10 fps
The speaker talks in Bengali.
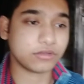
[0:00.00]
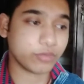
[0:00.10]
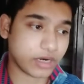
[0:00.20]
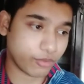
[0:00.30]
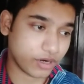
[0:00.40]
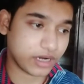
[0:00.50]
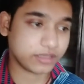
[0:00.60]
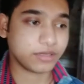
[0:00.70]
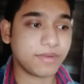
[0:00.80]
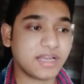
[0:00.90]
তোমরা
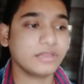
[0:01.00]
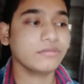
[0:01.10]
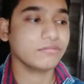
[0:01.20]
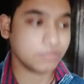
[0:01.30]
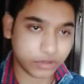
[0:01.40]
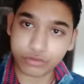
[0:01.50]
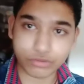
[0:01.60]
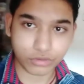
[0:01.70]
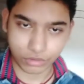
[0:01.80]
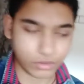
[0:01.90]
ভোলানাথের মাথায়
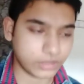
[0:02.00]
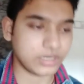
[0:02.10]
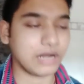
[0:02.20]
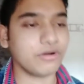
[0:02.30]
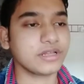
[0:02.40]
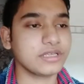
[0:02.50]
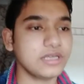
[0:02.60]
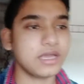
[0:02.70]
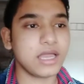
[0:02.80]
দুধ ভালো আর কি